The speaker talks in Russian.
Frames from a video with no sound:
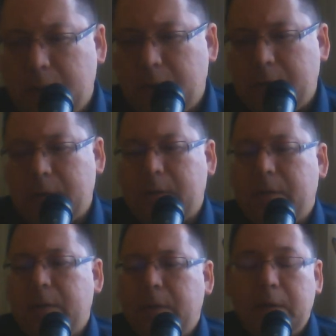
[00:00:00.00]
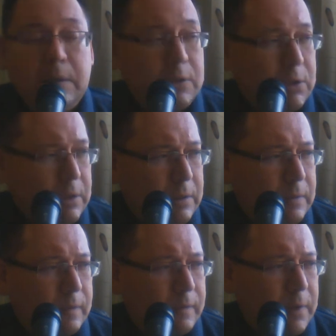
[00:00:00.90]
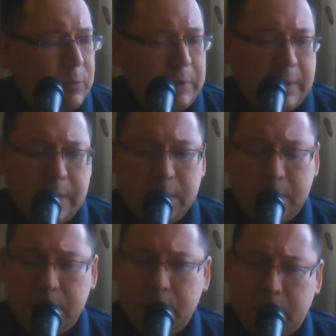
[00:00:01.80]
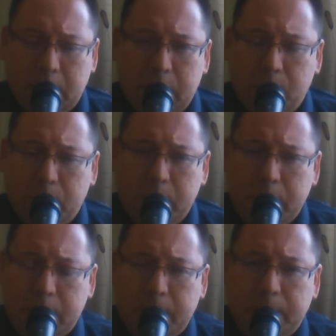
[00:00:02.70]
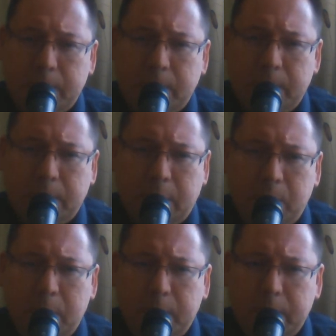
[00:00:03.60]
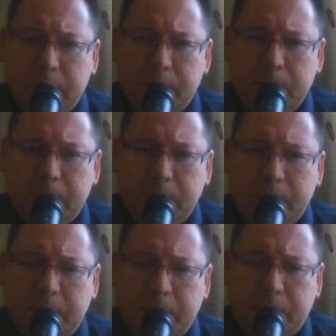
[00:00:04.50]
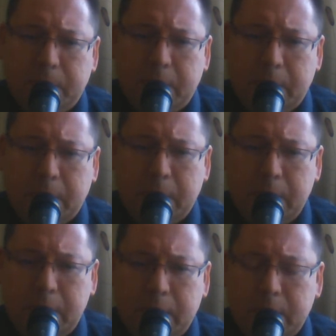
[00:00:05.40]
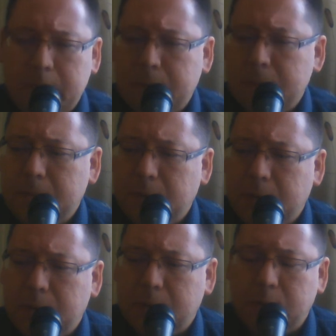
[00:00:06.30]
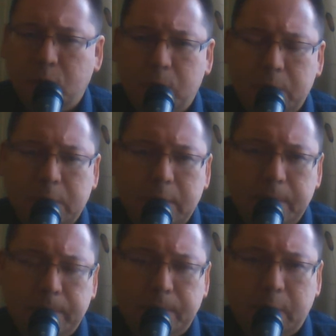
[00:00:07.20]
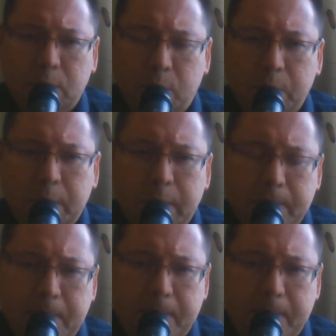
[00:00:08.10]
А, или же вы опираетесь на эмоции, на мифы, на какие-то домыслы, на допуски.